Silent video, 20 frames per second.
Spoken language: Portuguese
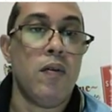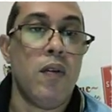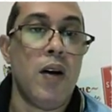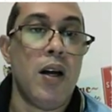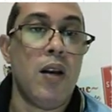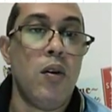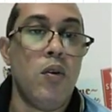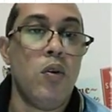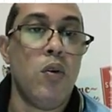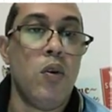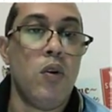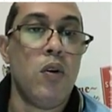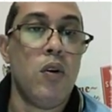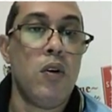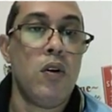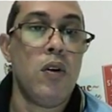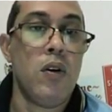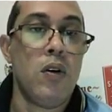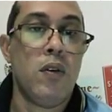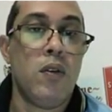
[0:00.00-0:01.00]

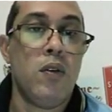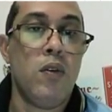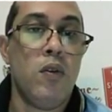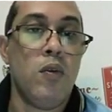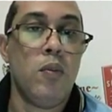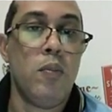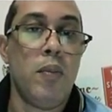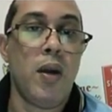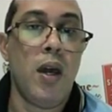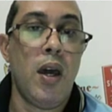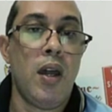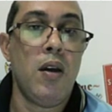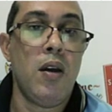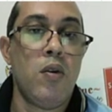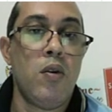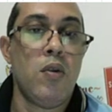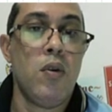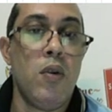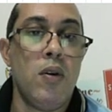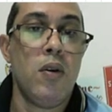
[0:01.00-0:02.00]
Valor
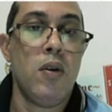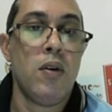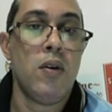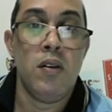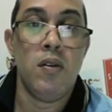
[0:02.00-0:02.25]
numérico